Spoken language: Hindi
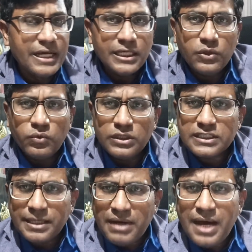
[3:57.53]
कि उन
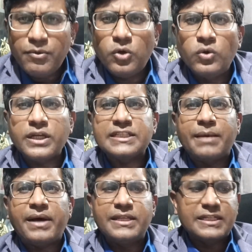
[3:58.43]
तमाम लोगों के
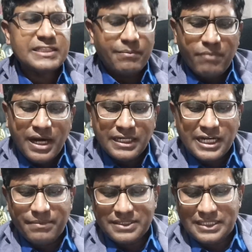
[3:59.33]
सामाजिक सम्मान
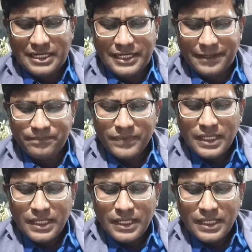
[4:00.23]
का मसला है